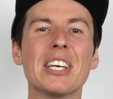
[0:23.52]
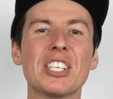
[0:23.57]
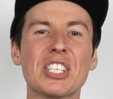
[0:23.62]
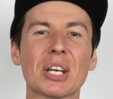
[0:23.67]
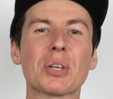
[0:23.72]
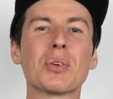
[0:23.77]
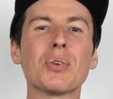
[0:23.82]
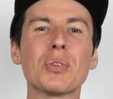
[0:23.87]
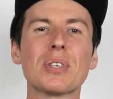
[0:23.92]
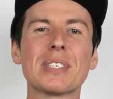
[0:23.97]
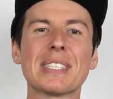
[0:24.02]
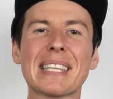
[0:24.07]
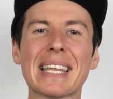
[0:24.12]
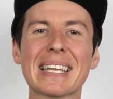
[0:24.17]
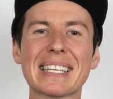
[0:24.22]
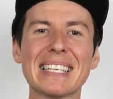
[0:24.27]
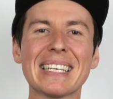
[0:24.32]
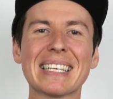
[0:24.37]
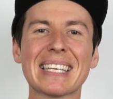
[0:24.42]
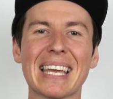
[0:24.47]
Chacune de ces
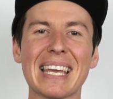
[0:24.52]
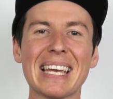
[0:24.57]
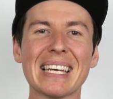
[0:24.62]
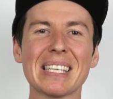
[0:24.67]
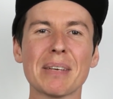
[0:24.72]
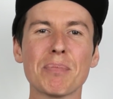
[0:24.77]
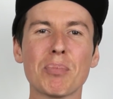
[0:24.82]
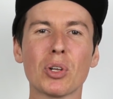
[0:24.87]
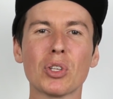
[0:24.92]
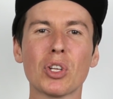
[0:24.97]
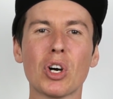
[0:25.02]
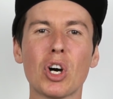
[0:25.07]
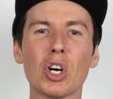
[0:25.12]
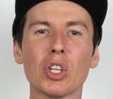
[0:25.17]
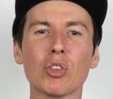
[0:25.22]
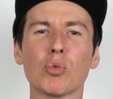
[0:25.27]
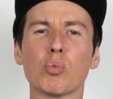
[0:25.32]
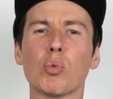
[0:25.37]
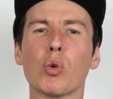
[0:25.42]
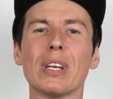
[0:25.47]
techniques est
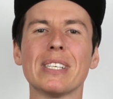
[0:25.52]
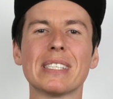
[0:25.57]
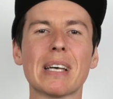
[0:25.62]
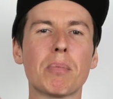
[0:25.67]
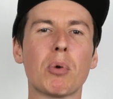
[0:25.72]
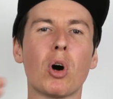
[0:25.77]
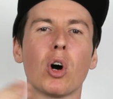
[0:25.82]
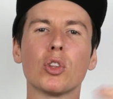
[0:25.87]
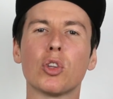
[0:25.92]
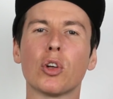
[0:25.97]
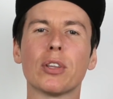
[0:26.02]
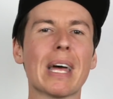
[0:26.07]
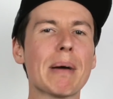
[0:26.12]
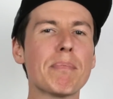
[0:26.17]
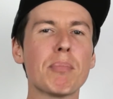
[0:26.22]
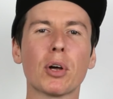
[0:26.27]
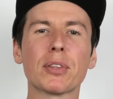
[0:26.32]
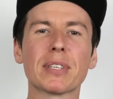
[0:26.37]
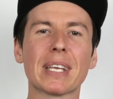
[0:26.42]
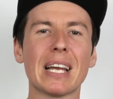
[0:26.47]
indépendante. Vous pouvez les apprendre dans
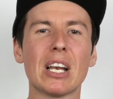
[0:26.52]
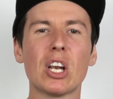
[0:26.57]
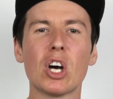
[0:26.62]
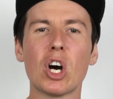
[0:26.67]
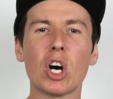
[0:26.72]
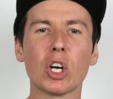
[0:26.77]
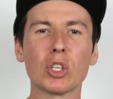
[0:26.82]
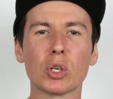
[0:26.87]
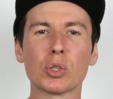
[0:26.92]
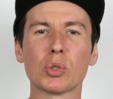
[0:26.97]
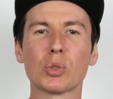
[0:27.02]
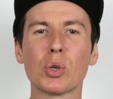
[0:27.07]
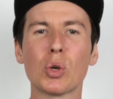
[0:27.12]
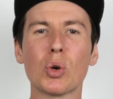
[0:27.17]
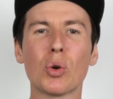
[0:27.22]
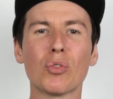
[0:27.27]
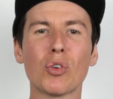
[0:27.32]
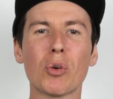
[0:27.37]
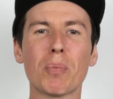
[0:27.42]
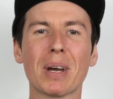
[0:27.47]
n'importe quel ordre,
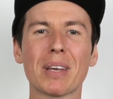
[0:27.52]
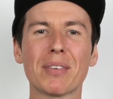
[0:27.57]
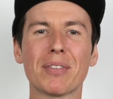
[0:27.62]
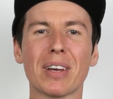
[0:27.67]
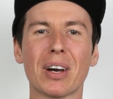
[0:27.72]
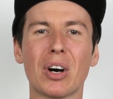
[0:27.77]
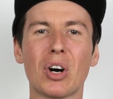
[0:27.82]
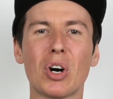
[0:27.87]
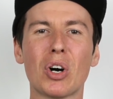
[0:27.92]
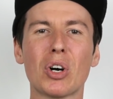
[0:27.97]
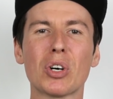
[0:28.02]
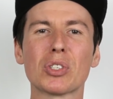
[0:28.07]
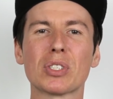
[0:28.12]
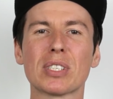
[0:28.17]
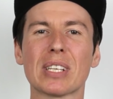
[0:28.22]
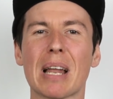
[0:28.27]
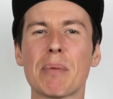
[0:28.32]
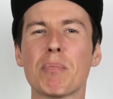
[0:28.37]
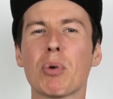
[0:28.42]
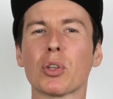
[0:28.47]
selon vos
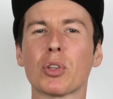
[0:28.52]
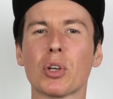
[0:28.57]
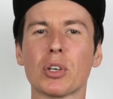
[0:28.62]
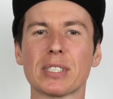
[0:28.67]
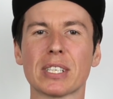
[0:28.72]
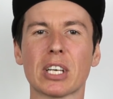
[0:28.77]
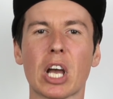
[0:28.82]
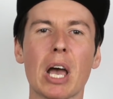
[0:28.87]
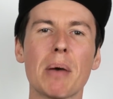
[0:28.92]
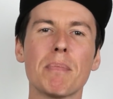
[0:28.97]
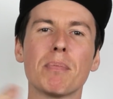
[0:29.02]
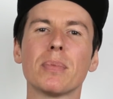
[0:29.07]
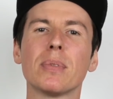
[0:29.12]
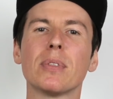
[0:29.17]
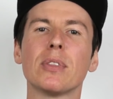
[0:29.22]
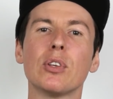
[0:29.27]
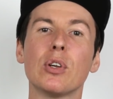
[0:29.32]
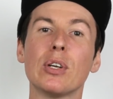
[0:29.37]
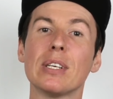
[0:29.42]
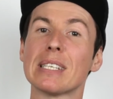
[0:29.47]
préférences. L'important, c'est quand
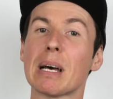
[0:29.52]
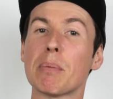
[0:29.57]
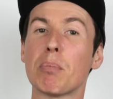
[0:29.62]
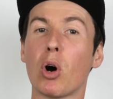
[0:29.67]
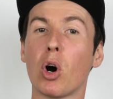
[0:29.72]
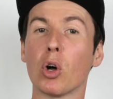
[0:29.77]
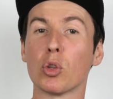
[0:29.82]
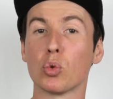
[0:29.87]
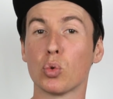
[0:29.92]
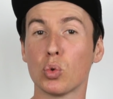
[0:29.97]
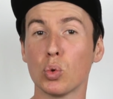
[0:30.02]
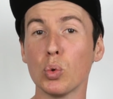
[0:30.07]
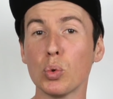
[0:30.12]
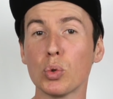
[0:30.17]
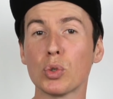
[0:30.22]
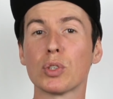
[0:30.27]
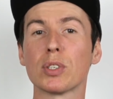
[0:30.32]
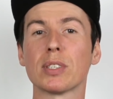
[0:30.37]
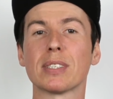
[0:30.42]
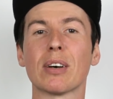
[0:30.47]
même de les apprendre
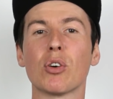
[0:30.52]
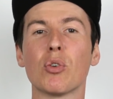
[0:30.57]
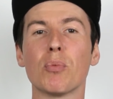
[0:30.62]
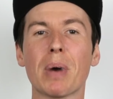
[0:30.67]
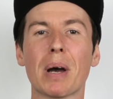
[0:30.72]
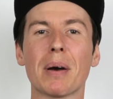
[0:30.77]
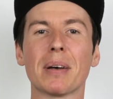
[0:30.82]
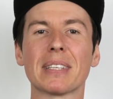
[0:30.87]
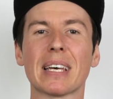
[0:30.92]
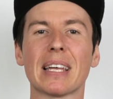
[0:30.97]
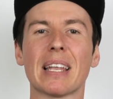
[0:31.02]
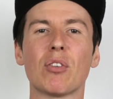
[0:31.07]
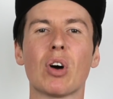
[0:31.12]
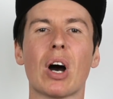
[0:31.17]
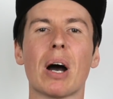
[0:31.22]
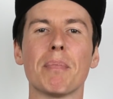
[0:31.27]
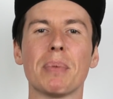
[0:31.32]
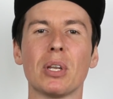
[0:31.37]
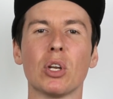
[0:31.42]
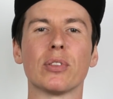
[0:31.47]
toutes. Ça vous permettra
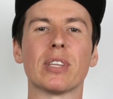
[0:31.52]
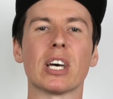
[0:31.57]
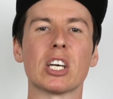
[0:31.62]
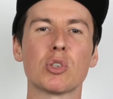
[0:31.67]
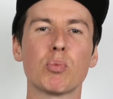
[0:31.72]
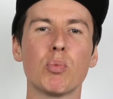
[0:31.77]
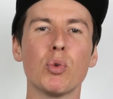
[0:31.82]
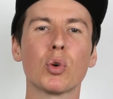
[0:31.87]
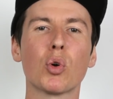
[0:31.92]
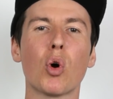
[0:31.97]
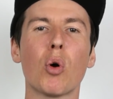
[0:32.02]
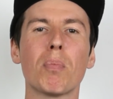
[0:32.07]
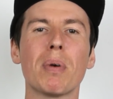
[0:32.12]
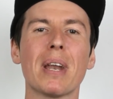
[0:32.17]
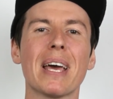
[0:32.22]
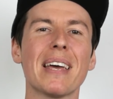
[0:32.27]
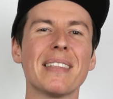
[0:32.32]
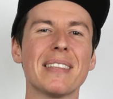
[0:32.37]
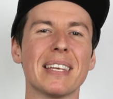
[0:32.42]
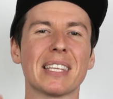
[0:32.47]
d'avoir un pilotage plus
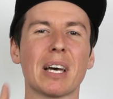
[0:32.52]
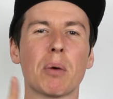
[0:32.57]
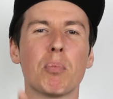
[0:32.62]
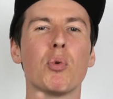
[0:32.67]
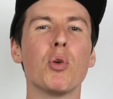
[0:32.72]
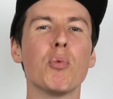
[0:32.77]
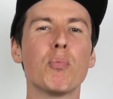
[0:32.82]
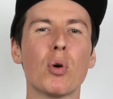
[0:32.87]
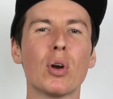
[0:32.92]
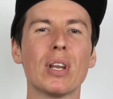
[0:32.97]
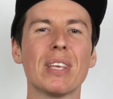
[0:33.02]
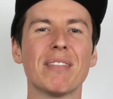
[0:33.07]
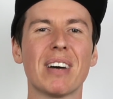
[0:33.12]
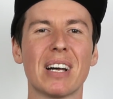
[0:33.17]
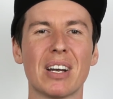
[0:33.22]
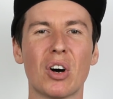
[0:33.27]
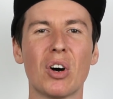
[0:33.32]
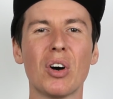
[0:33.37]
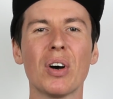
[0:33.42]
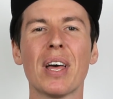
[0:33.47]
complet, d'être plus
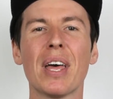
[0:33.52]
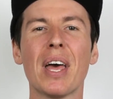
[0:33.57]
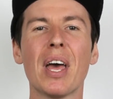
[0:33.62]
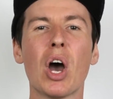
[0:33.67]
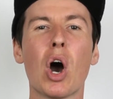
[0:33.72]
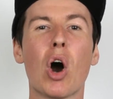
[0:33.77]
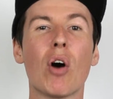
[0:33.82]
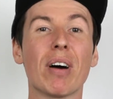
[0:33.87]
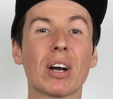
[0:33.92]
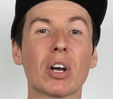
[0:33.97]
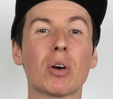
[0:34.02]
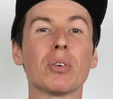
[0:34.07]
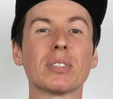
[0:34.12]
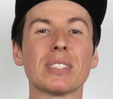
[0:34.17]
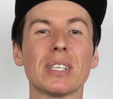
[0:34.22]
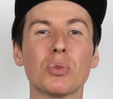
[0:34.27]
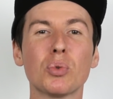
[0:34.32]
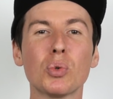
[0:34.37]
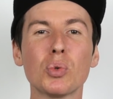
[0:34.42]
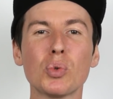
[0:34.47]
polyvalent. On va
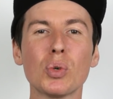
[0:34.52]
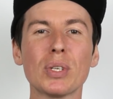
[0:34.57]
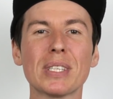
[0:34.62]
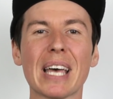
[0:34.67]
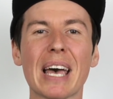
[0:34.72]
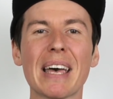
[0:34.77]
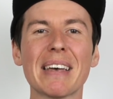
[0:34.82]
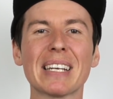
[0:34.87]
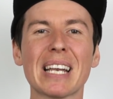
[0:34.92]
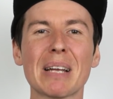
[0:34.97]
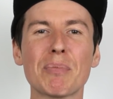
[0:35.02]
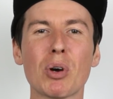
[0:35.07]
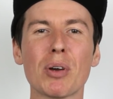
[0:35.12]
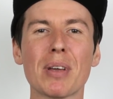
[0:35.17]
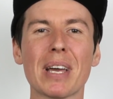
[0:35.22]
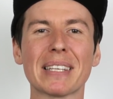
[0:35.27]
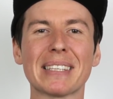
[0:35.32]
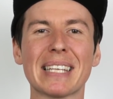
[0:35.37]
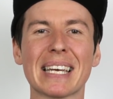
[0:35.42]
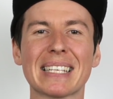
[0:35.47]
commencer tout de suite avec la
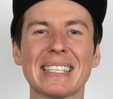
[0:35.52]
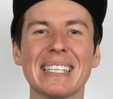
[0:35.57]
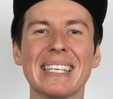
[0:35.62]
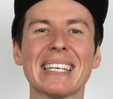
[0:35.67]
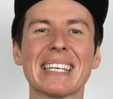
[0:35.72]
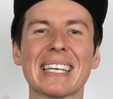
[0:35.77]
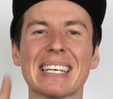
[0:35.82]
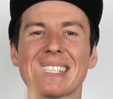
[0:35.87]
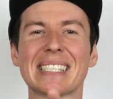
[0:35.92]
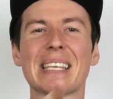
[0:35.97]
première technique.